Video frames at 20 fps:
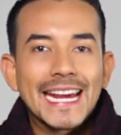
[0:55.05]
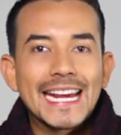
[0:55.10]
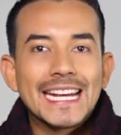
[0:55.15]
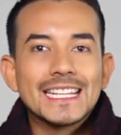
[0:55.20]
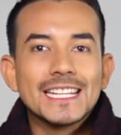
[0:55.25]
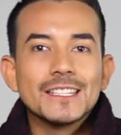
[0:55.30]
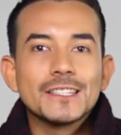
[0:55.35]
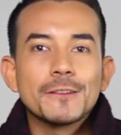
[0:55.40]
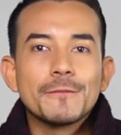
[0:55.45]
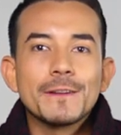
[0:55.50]

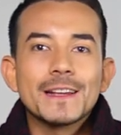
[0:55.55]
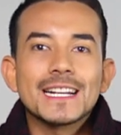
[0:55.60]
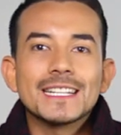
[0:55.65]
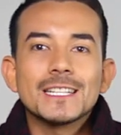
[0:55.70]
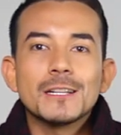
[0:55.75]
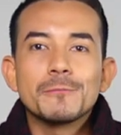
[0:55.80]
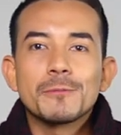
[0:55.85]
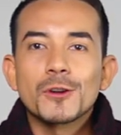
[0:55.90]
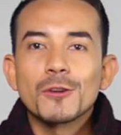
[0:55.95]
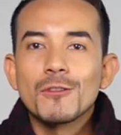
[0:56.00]

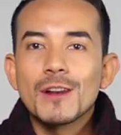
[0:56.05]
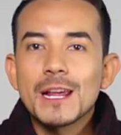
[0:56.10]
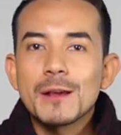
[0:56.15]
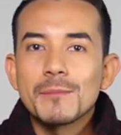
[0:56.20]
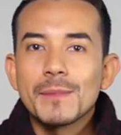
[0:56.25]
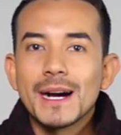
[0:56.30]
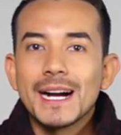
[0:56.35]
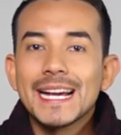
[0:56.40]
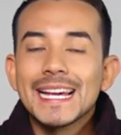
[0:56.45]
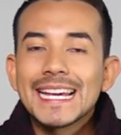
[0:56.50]
Identifican el
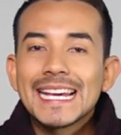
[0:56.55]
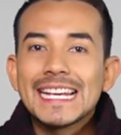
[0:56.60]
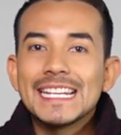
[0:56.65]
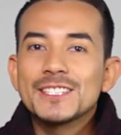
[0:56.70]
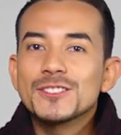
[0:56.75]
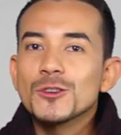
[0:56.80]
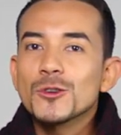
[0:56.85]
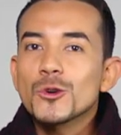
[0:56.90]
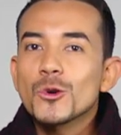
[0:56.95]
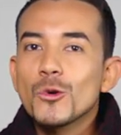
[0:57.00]
problema y
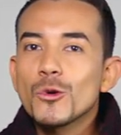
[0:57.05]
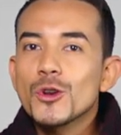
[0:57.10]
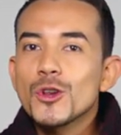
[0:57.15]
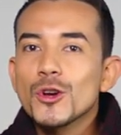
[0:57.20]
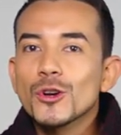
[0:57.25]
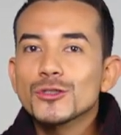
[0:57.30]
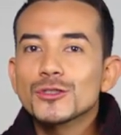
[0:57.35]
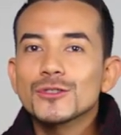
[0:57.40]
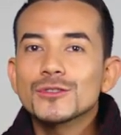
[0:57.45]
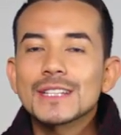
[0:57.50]
son
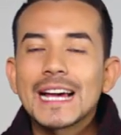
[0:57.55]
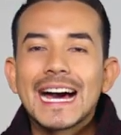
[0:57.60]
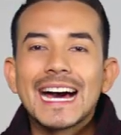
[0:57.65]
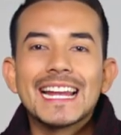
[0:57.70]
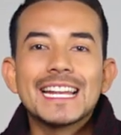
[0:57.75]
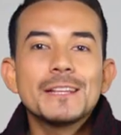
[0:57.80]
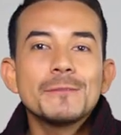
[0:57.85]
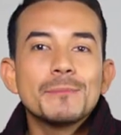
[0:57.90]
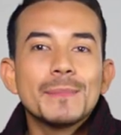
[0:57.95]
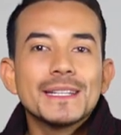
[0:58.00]
curiosos
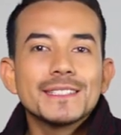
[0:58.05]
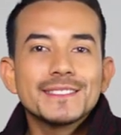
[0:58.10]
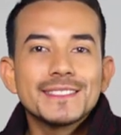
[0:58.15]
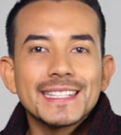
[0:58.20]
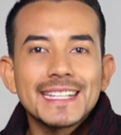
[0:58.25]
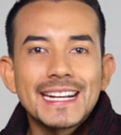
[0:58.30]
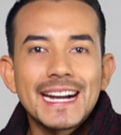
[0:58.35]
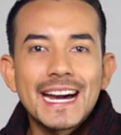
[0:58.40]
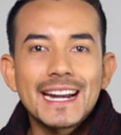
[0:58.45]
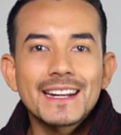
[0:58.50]
al
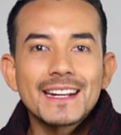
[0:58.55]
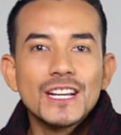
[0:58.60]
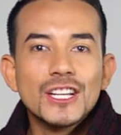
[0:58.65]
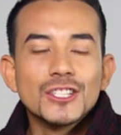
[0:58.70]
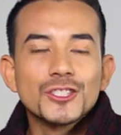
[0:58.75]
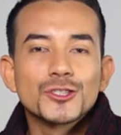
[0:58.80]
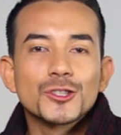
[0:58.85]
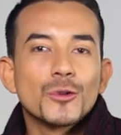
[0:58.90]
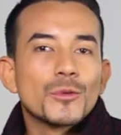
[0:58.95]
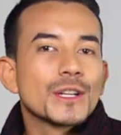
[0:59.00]
investigar
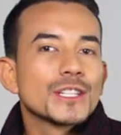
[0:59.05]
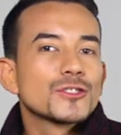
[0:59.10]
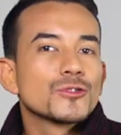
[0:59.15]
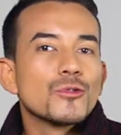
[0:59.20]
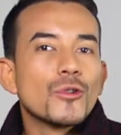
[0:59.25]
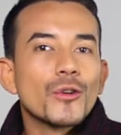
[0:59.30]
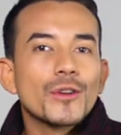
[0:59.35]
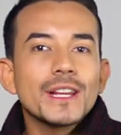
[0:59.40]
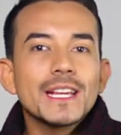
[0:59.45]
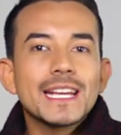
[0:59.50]
sobre
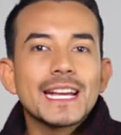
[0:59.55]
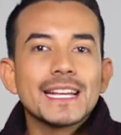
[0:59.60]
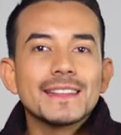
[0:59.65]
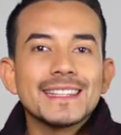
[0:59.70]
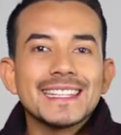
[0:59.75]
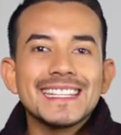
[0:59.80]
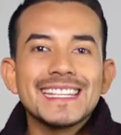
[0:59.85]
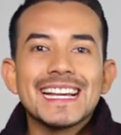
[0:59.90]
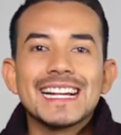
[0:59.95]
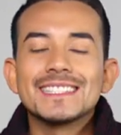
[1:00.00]
su
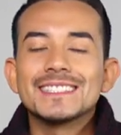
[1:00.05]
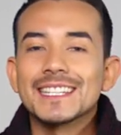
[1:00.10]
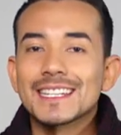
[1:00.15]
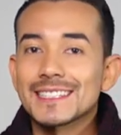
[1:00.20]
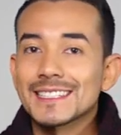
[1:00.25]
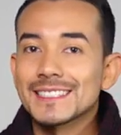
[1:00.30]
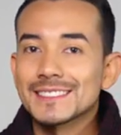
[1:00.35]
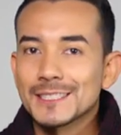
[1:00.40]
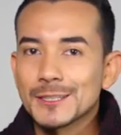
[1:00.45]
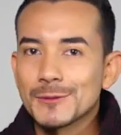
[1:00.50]
origen y
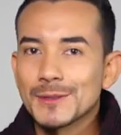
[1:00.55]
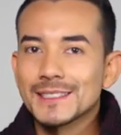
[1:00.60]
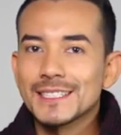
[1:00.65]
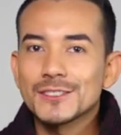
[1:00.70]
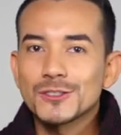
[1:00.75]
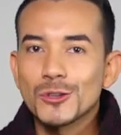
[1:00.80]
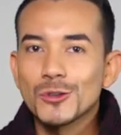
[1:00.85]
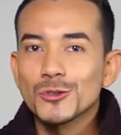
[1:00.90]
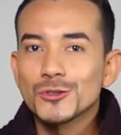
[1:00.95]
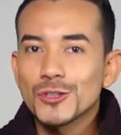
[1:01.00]
alternativas
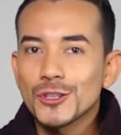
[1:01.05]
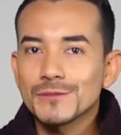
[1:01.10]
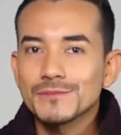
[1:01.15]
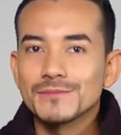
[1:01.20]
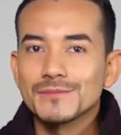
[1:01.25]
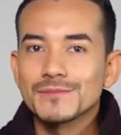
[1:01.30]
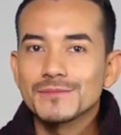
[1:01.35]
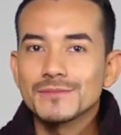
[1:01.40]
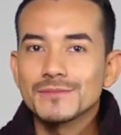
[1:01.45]
de solución.